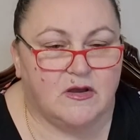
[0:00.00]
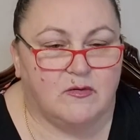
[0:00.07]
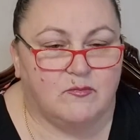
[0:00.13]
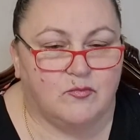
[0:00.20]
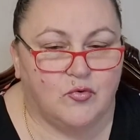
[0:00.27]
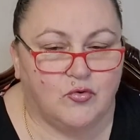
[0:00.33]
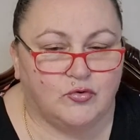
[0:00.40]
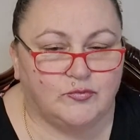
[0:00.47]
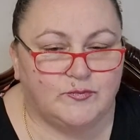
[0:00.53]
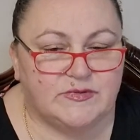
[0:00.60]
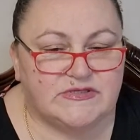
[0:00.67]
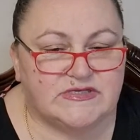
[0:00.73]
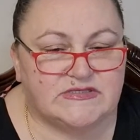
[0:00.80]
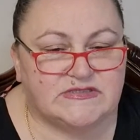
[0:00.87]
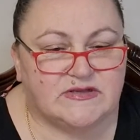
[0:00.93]
могут
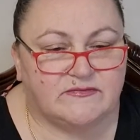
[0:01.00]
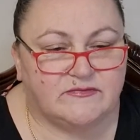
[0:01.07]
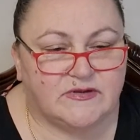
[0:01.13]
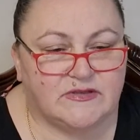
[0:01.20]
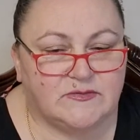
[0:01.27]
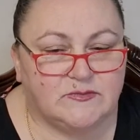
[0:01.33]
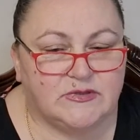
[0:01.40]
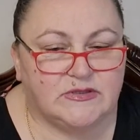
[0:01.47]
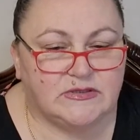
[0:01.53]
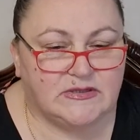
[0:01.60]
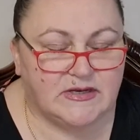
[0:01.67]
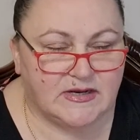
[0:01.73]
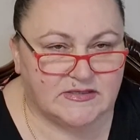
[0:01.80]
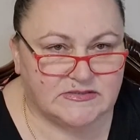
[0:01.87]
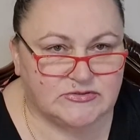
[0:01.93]
быть основаниями
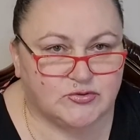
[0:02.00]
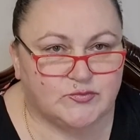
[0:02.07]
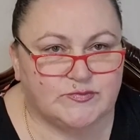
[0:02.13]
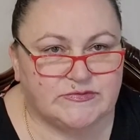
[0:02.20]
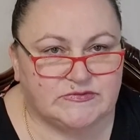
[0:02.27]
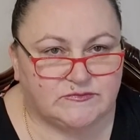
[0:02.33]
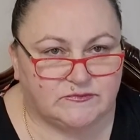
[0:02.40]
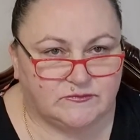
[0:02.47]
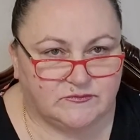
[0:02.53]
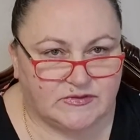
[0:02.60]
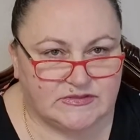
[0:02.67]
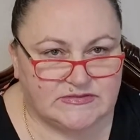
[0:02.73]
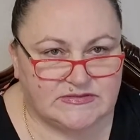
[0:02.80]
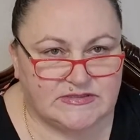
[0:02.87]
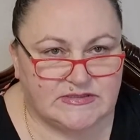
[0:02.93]
для собственного
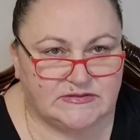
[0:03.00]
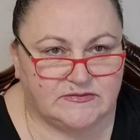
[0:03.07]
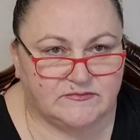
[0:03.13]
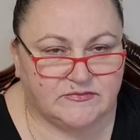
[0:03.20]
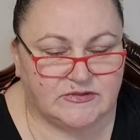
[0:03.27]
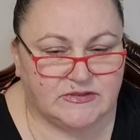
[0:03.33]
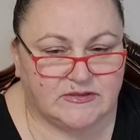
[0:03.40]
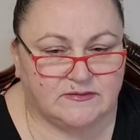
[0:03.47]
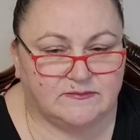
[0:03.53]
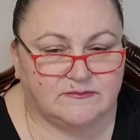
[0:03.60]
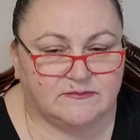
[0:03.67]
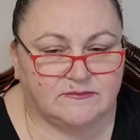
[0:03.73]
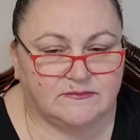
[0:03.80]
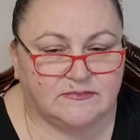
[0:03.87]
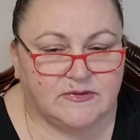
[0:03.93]
расследования.
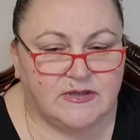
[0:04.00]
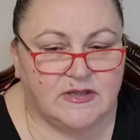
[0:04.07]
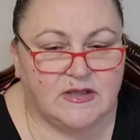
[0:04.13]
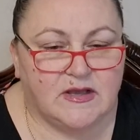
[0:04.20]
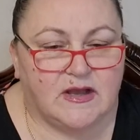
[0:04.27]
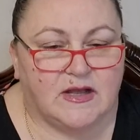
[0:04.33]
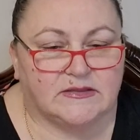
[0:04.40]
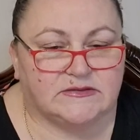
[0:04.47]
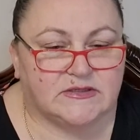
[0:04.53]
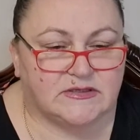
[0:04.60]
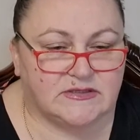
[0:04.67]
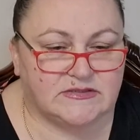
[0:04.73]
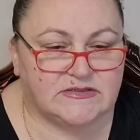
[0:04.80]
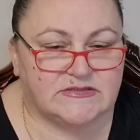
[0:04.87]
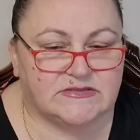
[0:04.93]

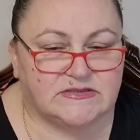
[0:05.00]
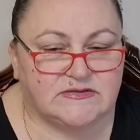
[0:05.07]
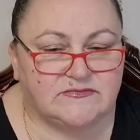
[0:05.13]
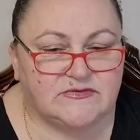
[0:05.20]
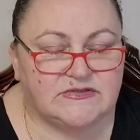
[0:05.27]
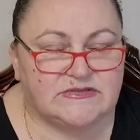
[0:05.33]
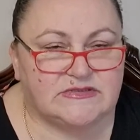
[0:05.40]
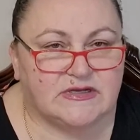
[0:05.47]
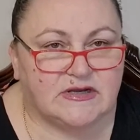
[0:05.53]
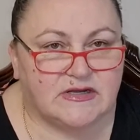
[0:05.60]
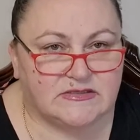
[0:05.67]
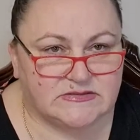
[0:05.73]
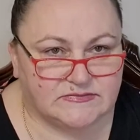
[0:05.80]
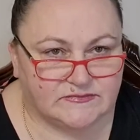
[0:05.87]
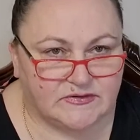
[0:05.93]
Открыто заявите
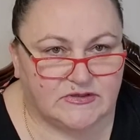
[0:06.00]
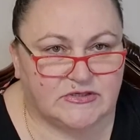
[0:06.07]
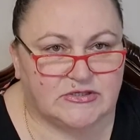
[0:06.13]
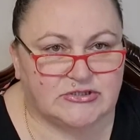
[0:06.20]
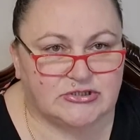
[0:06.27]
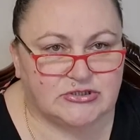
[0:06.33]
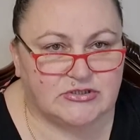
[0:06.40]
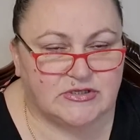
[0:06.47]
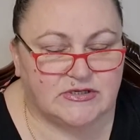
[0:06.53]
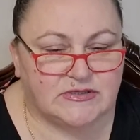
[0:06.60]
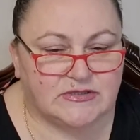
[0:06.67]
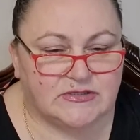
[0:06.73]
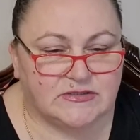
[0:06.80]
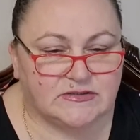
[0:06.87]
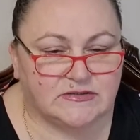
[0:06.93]
о своих
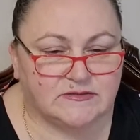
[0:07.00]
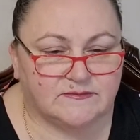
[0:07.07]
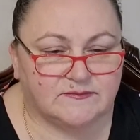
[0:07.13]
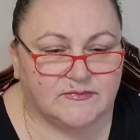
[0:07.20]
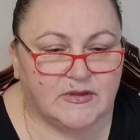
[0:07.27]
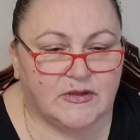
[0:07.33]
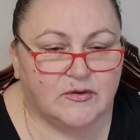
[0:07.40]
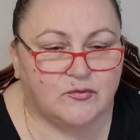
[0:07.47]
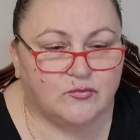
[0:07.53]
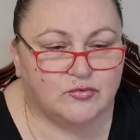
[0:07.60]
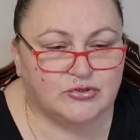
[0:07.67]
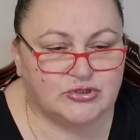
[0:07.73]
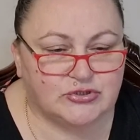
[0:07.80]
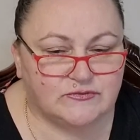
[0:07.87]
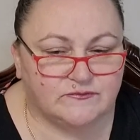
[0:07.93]
ожиданиях.
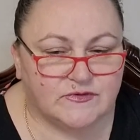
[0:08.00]
Очень